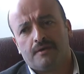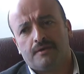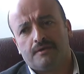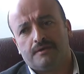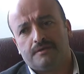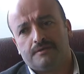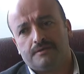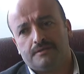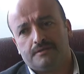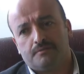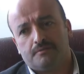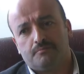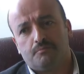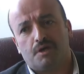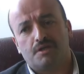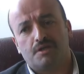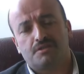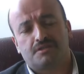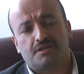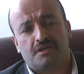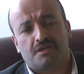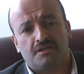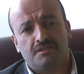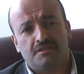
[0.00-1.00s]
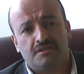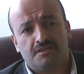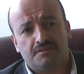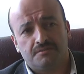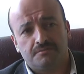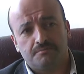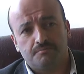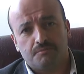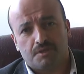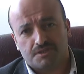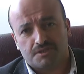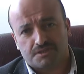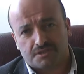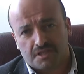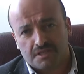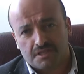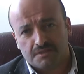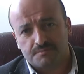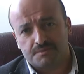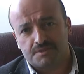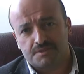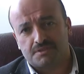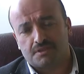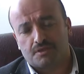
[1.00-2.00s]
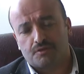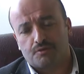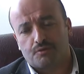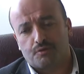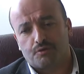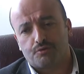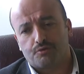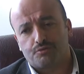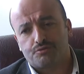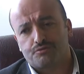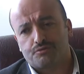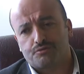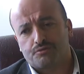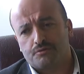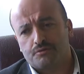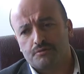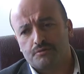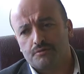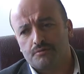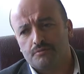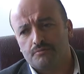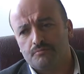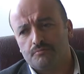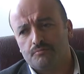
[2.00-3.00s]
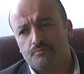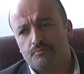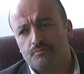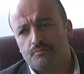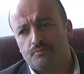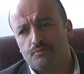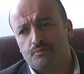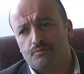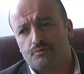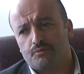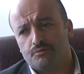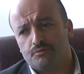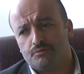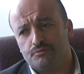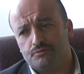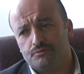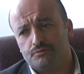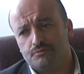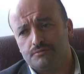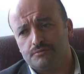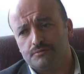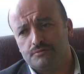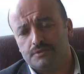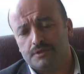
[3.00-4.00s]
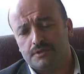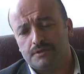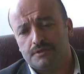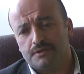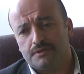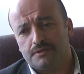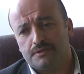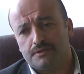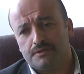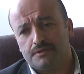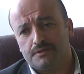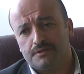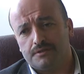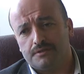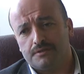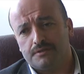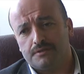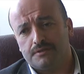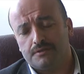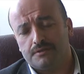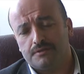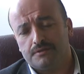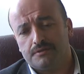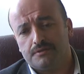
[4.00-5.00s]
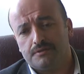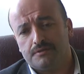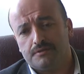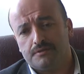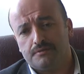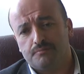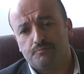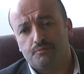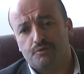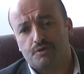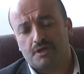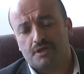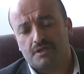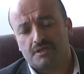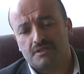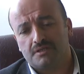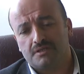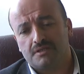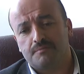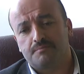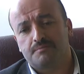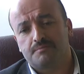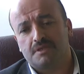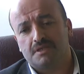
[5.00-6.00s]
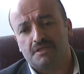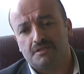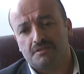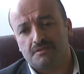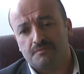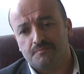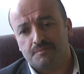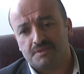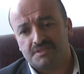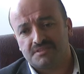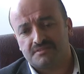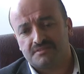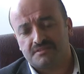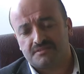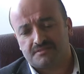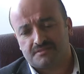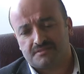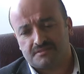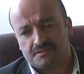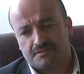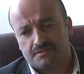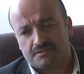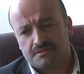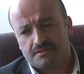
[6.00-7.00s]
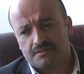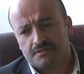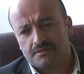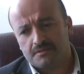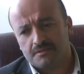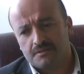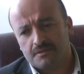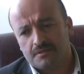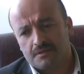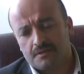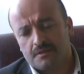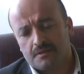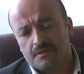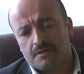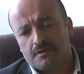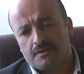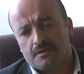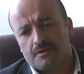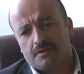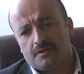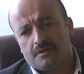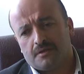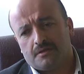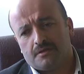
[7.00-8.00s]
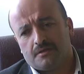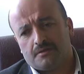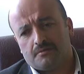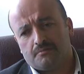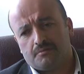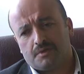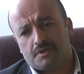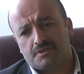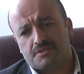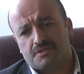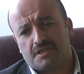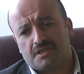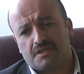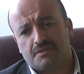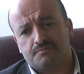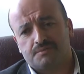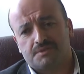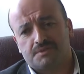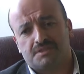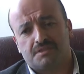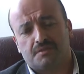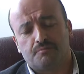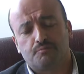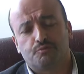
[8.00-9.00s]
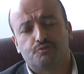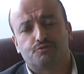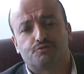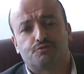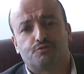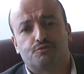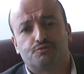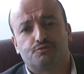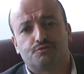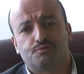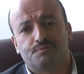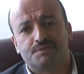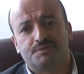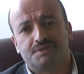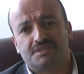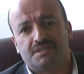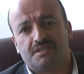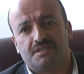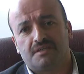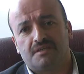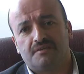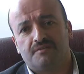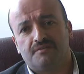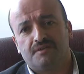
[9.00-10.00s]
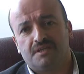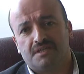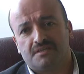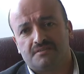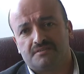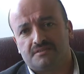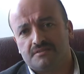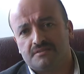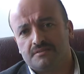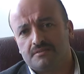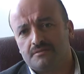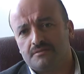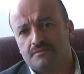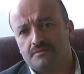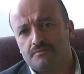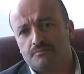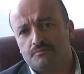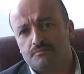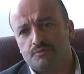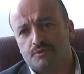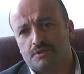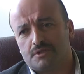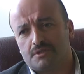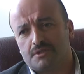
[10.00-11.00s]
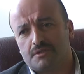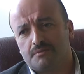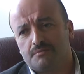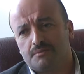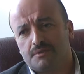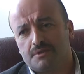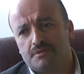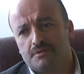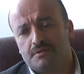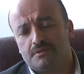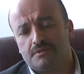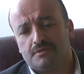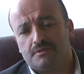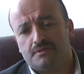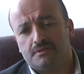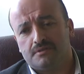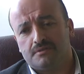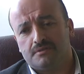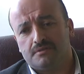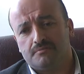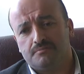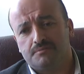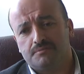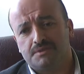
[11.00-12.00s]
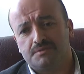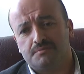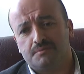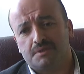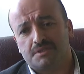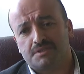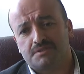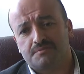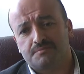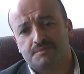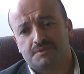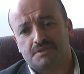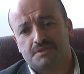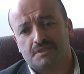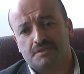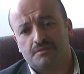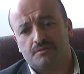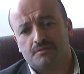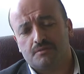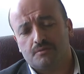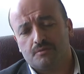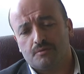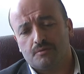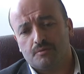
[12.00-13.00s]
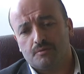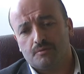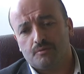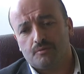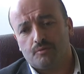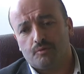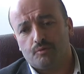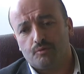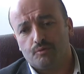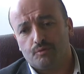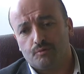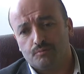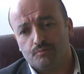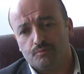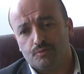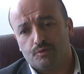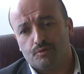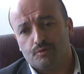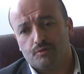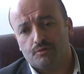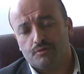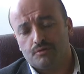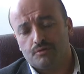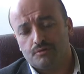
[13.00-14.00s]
e, başkan, başkanımızla görüştük. Bu konunun e, e, bu kararın iptal edilmesini istedik. Başkanımız da bu sözü bizlere verdi. Bu da tabii bizim açımızdan olumlu